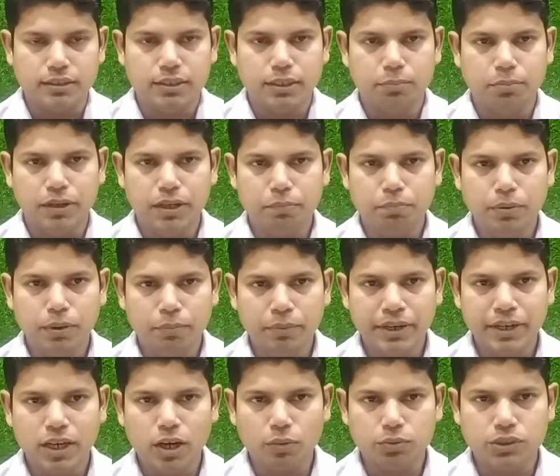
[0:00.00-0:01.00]
जब
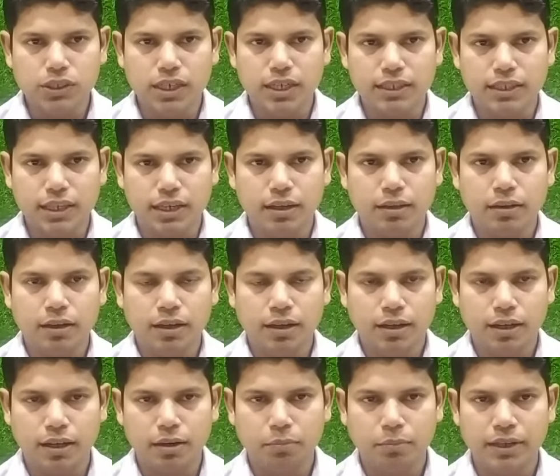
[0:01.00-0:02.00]
रीपेमेंट का ऑप्शन आता है
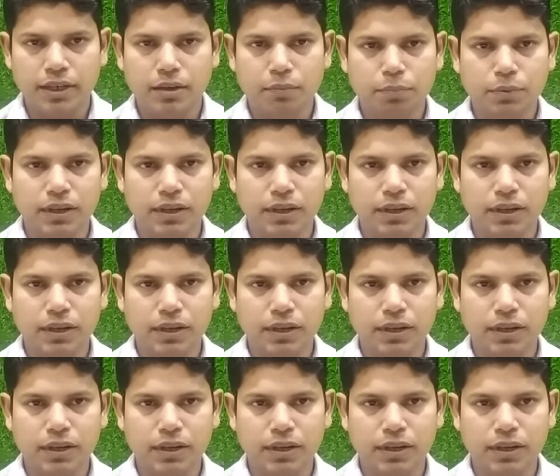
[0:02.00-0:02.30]
हर महीने